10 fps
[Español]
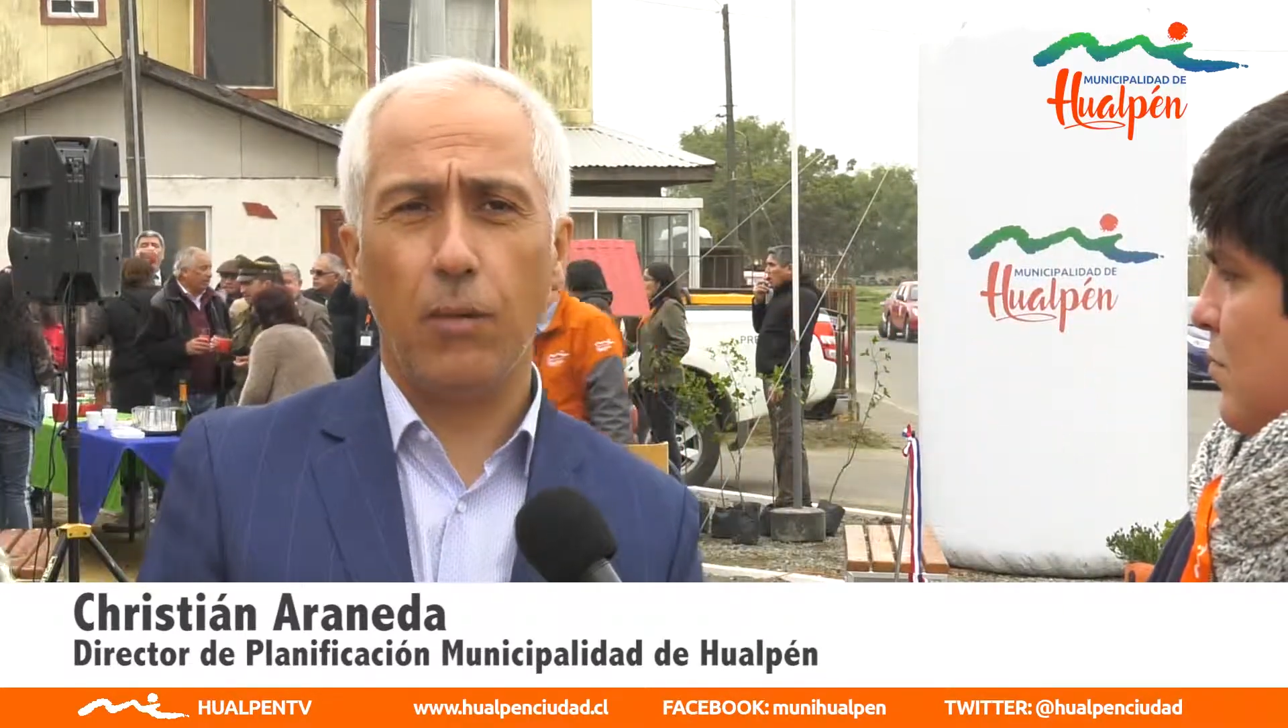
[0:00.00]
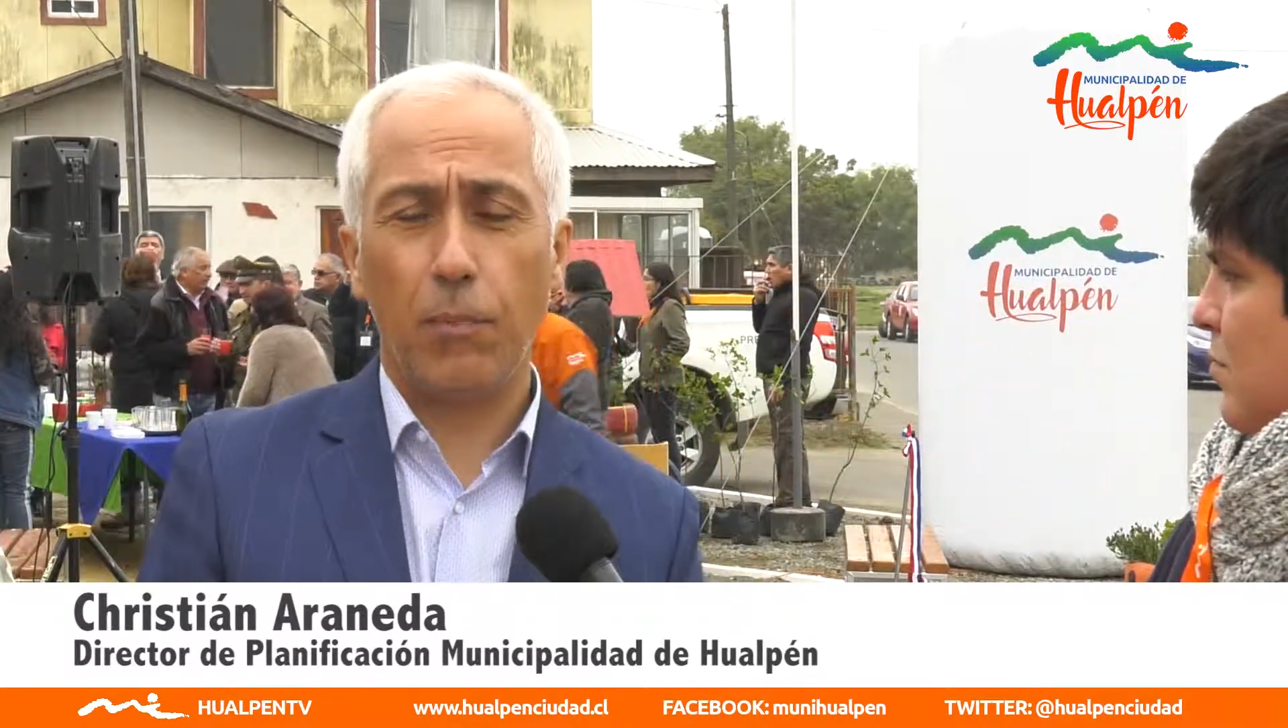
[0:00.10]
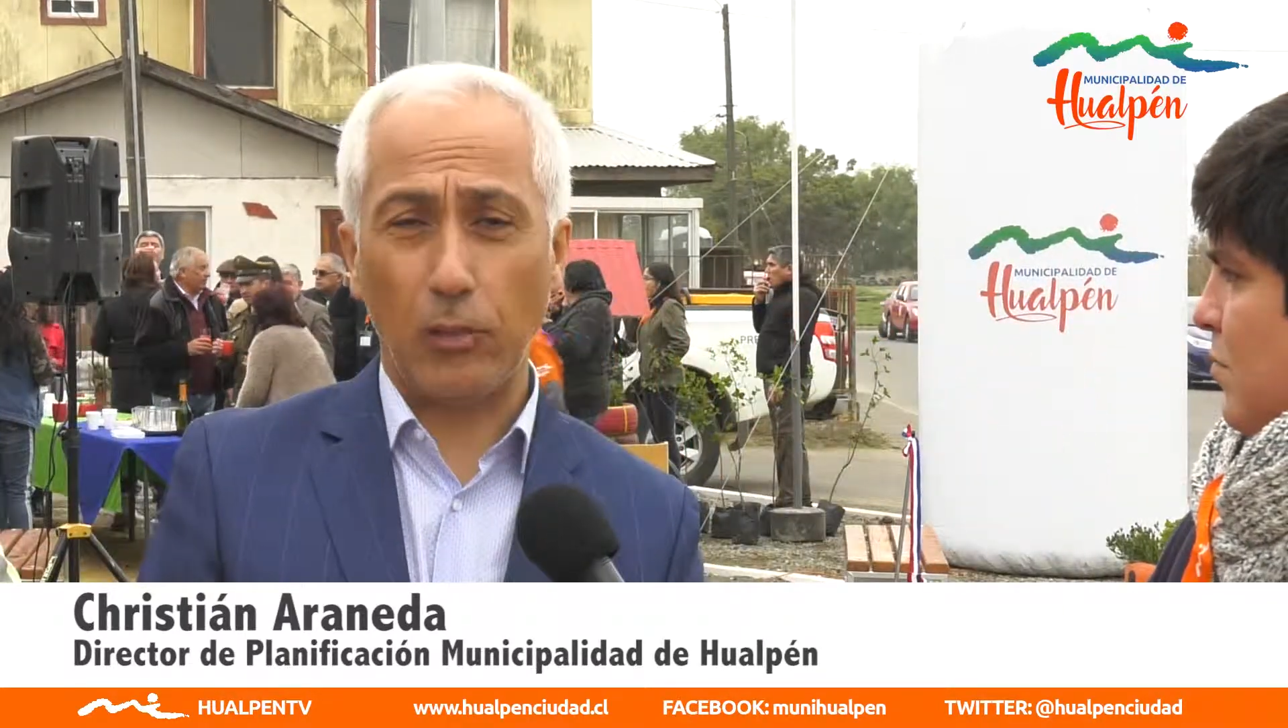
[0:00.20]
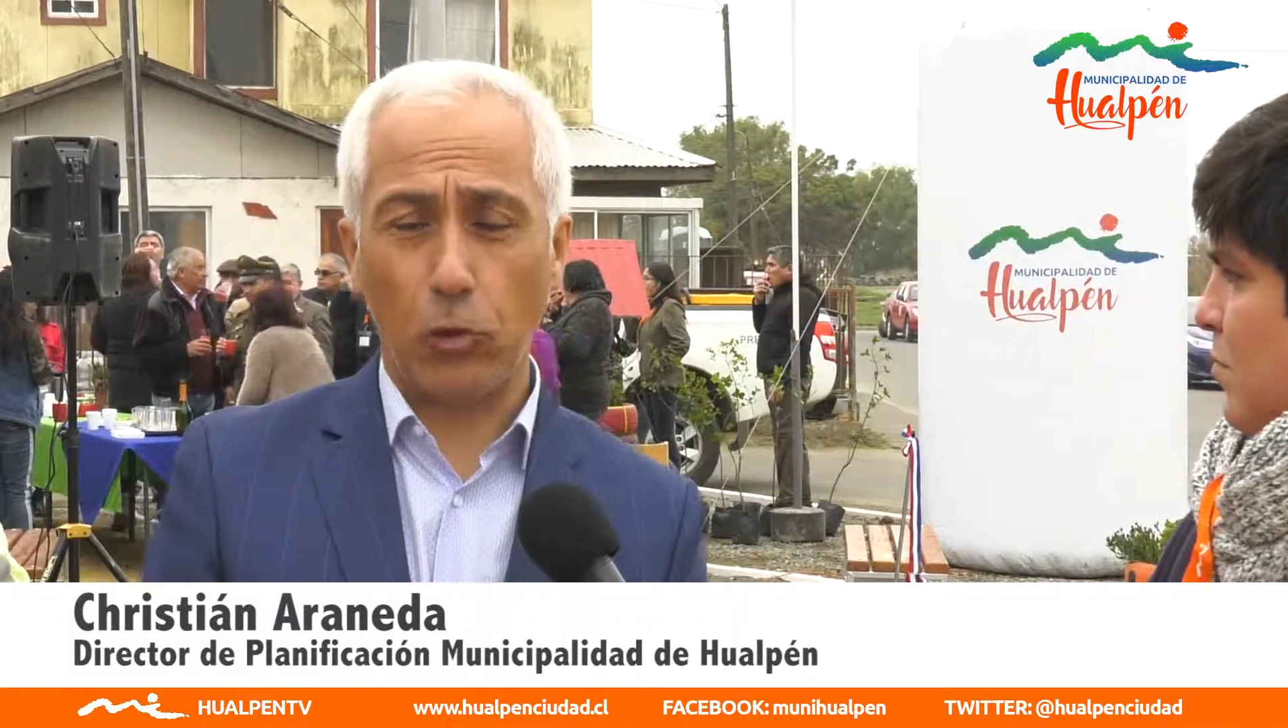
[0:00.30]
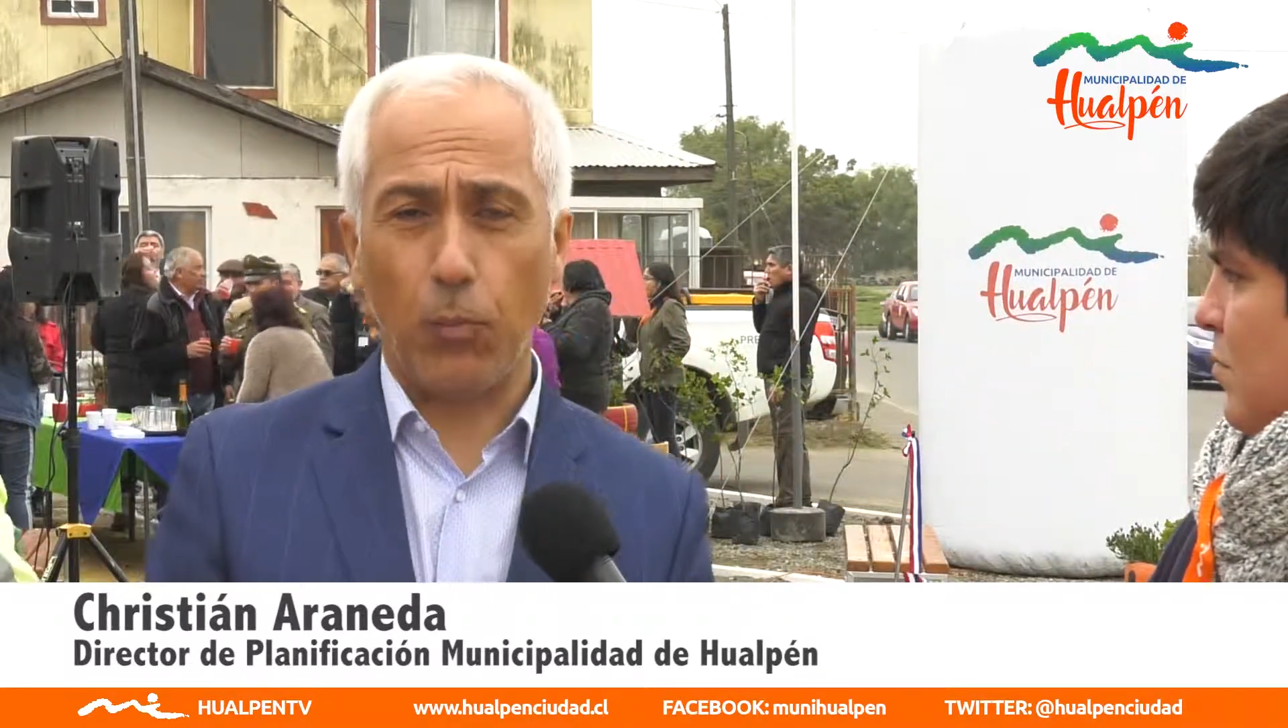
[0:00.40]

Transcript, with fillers: espacios